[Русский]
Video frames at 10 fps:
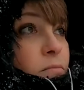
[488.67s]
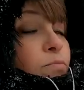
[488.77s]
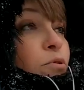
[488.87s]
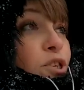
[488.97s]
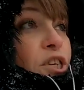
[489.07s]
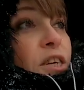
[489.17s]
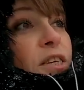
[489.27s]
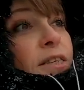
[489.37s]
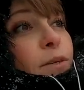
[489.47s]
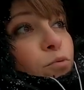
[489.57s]

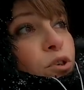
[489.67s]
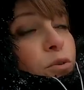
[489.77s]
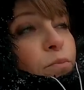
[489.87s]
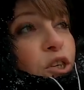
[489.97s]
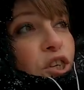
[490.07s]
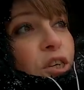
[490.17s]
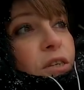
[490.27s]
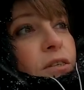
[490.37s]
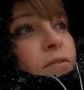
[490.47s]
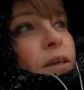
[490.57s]
получается, будет
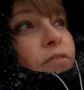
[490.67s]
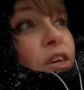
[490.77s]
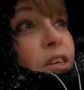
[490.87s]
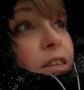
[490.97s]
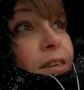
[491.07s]
мешать, наверное.